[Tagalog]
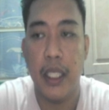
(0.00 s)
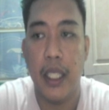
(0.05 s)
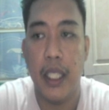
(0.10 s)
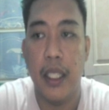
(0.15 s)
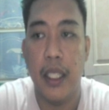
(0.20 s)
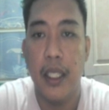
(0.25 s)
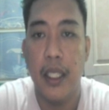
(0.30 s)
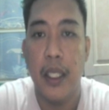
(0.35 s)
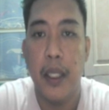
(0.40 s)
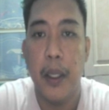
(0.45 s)
ka
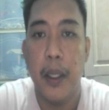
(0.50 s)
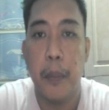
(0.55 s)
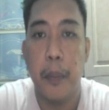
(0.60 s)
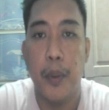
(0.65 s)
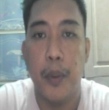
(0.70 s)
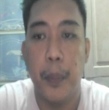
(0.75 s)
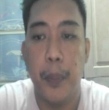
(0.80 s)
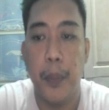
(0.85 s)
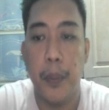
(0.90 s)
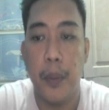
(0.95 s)
na,
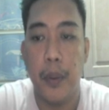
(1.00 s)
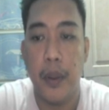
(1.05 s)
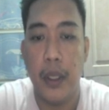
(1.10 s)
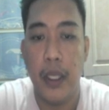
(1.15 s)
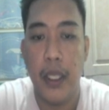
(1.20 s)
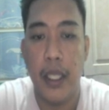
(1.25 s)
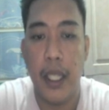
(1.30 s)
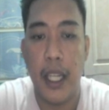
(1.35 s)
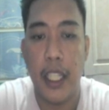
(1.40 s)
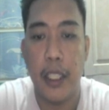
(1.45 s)

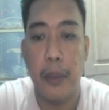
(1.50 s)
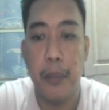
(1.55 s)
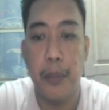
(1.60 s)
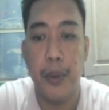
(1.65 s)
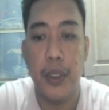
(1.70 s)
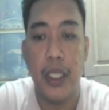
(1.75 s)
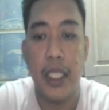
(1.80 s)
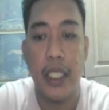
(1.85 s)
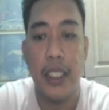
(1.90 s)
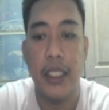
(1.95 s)
i-add
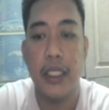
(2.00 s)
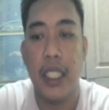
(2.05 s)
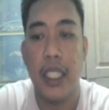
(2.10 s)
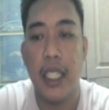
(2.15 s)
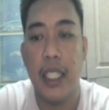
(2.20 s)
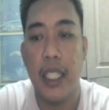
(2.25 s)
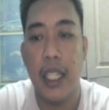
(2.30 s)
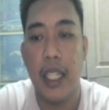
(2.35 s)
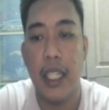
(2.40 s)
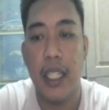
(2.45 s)
mo na rin
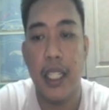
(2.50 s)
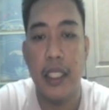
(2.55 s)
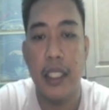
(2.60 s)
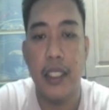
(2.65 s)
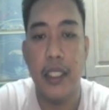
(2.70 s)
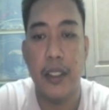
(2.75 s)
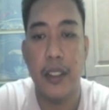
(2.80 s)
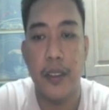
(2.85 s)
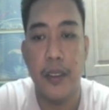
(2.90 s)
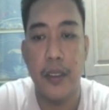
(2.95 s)
siya, nakalagay
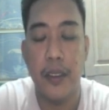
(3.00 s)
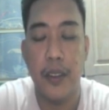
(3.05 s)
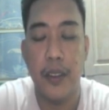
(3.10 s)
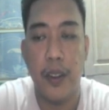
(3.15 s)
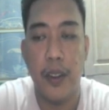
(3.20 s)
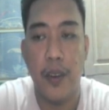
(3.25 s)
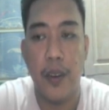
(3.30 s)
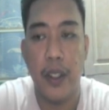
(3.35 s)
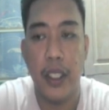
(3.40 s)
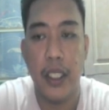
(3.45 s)
dito,
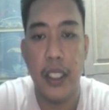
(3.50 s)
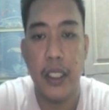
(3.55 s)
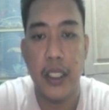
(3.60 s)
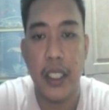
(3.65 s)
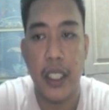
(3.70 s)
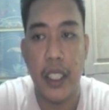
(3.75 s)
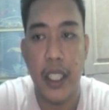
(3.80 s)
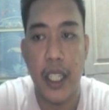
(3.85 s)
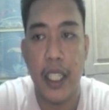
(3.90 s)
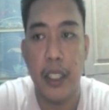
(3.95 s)
okay na
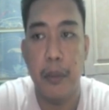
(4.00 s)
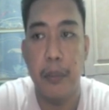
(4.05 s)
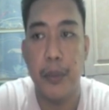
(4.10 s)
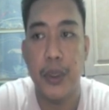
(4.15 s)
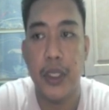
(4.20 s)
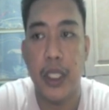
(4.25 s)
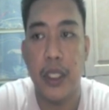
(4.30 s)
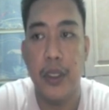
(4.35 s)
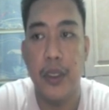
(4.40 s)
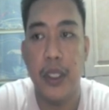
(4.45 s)
siya, i-add
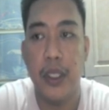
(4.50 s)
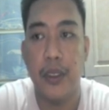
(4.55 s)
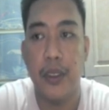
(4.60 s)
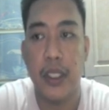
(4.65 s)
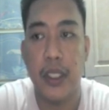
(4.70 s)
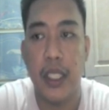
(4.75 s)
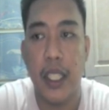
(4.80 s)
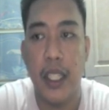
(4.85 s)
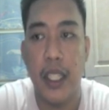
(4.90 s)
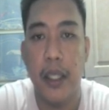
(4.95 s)
mo siya dito
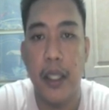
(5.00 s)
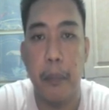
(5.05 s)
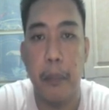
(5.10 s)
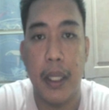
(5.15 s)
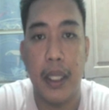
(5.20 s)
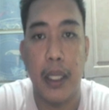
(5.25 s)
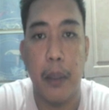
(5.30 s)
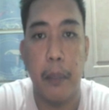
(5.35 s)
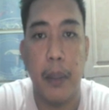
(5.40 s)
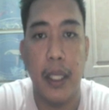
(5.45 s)
sa
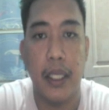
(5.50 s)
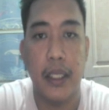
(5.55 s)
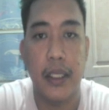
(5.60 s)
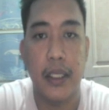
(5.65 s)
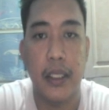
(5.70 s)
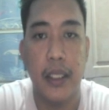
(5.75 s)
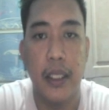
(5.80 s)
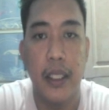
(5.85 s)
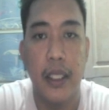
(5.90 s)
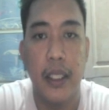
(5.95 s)

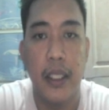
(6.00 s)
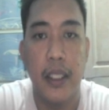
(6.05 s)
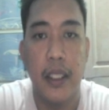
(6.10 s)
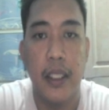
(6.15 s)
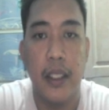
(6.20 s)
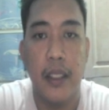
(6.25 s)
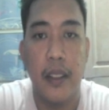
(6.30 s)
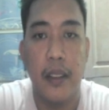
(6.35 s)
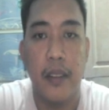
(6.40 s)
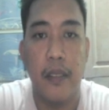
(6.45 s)
MetaMask.
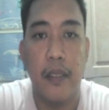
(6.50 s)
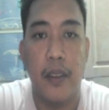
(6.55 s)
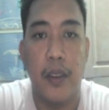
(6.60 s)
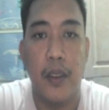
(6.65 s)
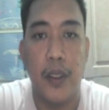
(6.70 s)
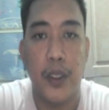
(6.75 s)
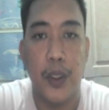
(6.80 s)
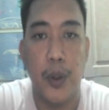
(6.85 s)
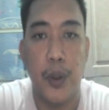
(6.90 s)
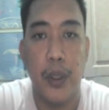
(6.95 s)

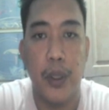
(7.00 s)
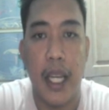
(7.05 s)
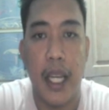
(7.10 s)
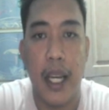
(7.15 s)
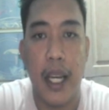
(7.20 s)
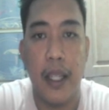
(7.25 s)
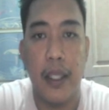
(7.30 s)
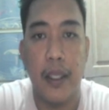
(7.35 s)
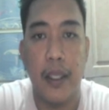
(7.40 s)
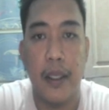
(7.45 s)
Oh, so,
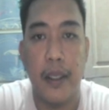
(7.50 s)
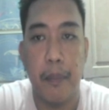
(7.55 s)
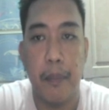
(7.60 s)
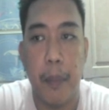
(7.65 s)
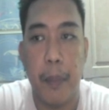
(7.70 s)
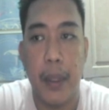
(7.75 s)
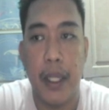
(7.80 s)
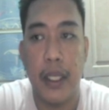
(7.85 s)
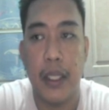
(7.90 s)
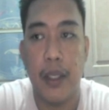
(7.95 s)
na,
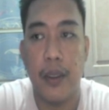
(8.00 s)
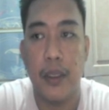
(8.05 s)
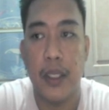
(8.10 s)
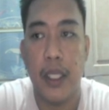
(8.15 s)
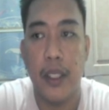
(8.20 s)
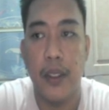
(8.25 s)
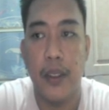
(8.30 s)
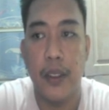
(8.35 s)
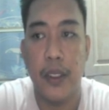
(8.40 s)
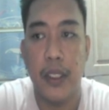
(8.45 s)
papakita ko
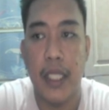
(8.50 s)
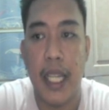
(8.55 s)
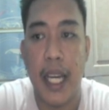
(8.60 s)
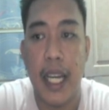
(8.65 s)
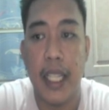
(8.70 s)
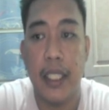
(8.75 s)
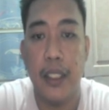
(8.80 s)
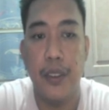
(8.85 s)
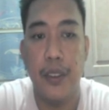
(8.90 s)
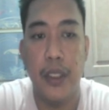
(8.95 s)
sa iyo,
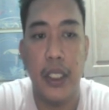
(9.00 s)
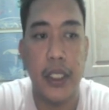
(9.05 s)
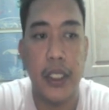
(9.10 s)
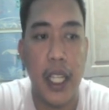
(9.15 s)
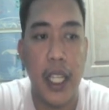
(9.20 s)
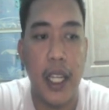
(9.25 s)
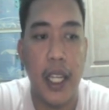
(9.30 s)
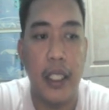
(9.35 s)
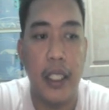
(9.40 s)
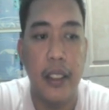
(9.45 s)
na-add ko na
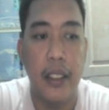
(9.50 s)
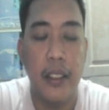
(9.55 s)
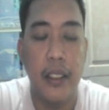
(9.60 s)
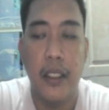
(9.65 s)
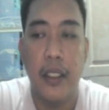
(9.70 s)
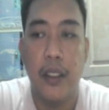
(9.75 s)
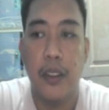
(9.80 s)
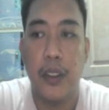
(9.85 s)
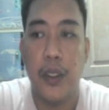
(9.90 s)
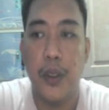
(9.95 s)
siya.
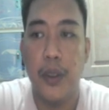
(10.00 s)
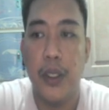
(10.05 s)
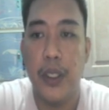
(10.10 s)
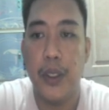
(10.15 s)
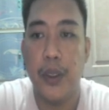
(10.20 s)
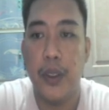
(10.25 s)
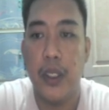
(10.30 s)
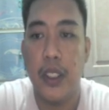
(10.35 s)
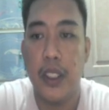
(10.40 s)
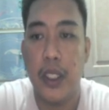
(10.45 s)
So,
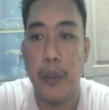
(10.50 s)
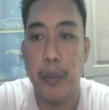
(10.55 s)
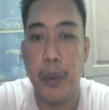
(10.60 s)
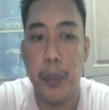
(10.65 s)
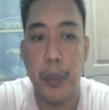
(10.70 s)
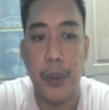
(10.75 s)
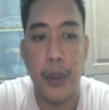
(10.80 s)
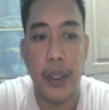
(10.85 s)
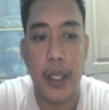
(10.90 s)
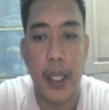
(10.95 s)
dito na siya
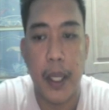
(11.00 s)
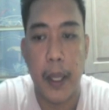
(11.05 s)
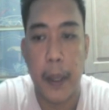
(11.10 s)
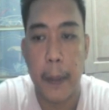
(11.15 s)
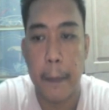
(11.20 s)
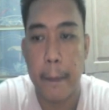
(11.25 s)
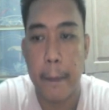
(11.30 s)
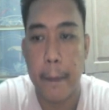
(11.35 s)
pupunta.